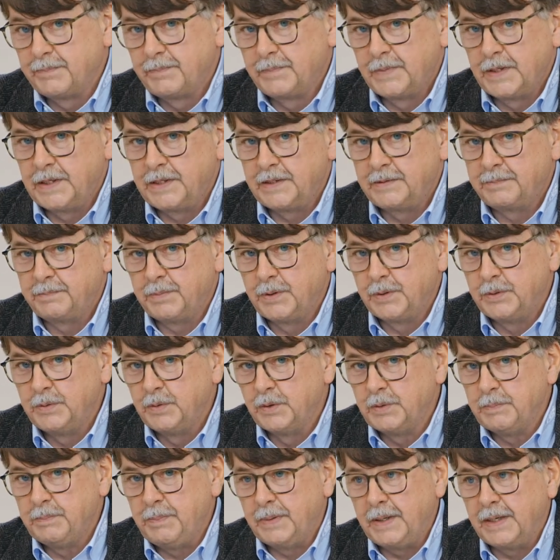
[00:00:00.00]
äh,
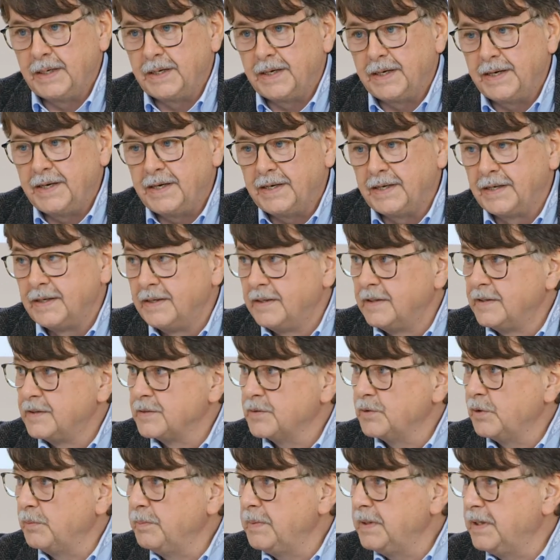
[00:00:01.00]
Produkt bei Leier,
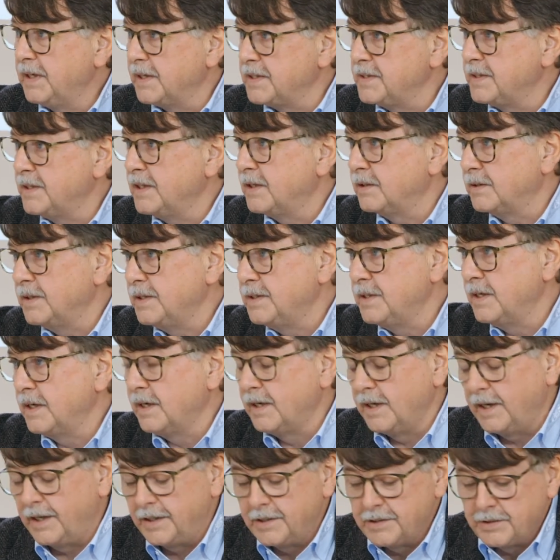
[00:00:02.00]
somit dass ich auch diese
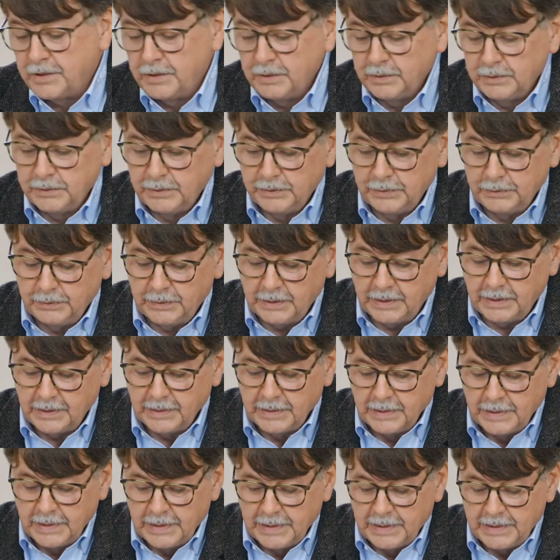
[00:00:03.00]
kleinen Struktur
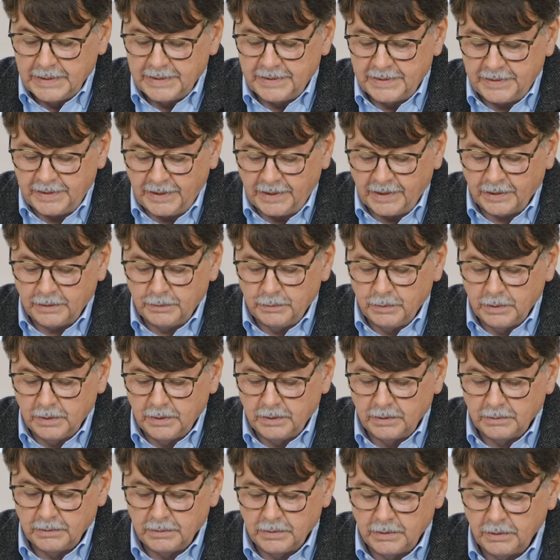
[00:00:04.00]
sehr
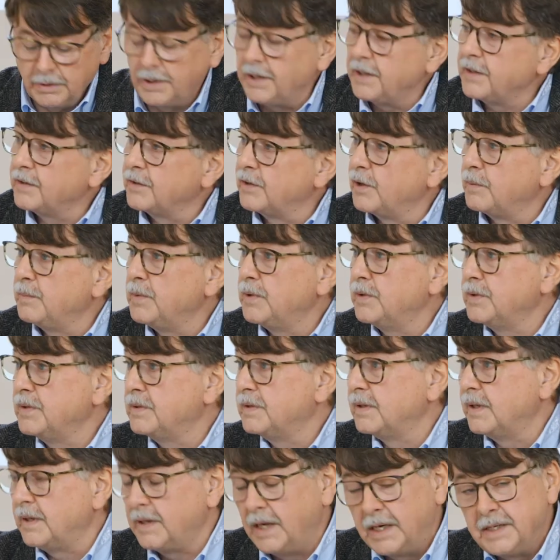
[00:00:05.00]
gut zurechtkomme und
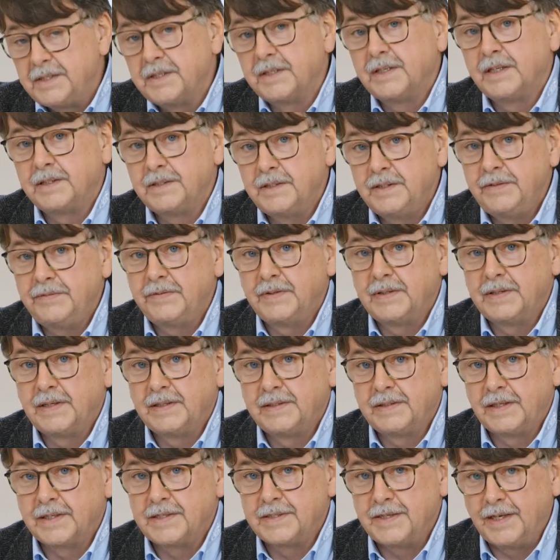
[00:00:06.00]
eine Alternative
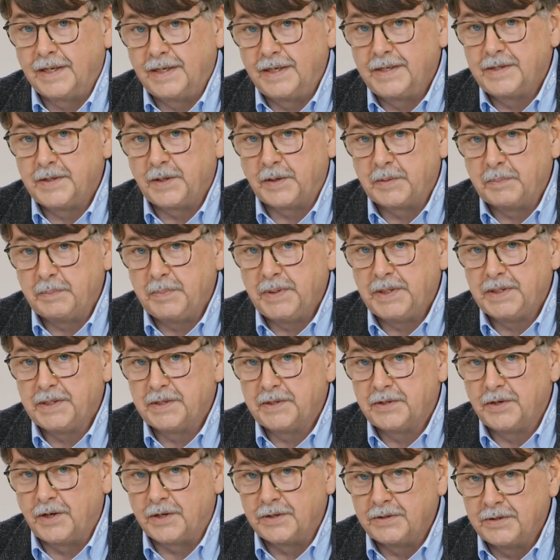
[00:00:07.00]
tatsächlich anbieten
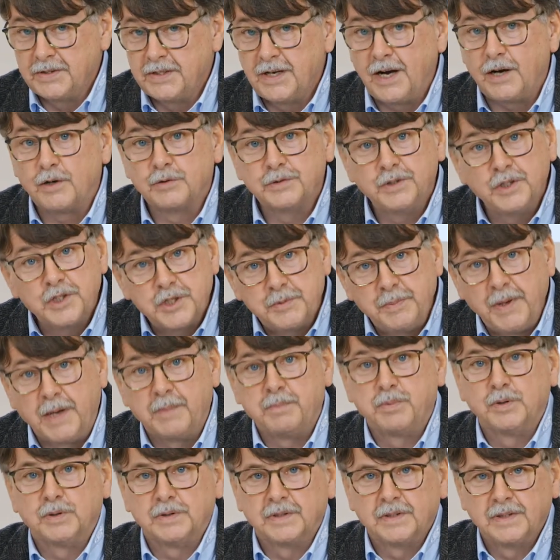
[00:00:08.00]
kann und da auch den
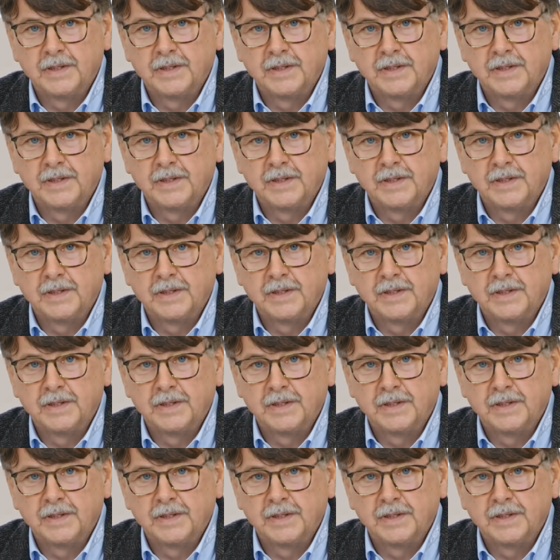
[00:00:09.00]
Schwerpunkt